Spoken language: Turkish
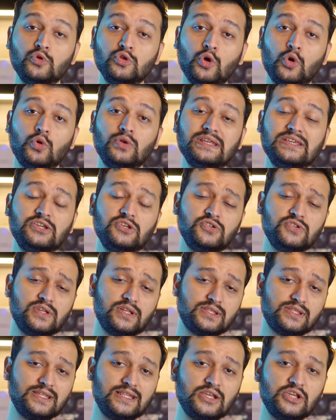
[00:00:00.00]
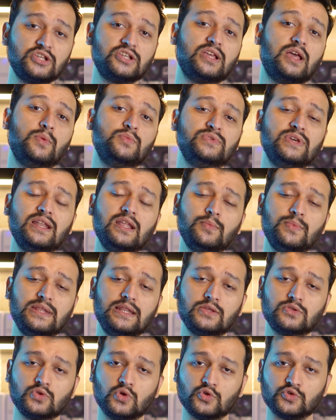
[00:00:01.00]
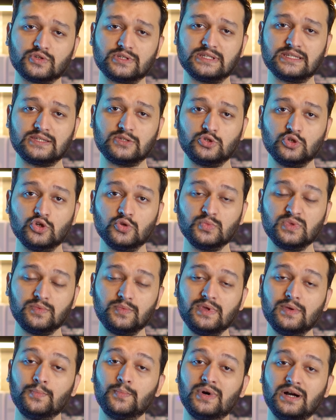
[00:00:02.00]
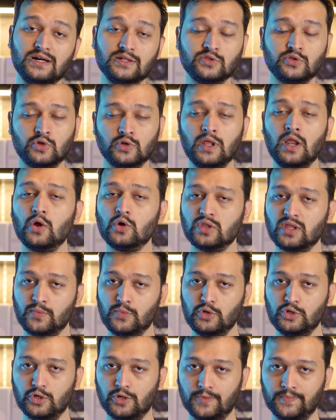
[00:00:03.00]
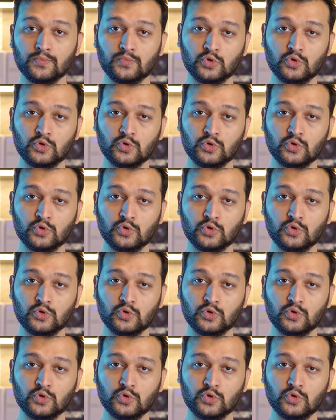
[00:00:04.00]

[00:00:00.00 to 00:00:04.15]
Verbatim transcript: bunu 12. nesil işlemcilerle birlikte olsun istiyorum gibi bazı sorular olabiliyor.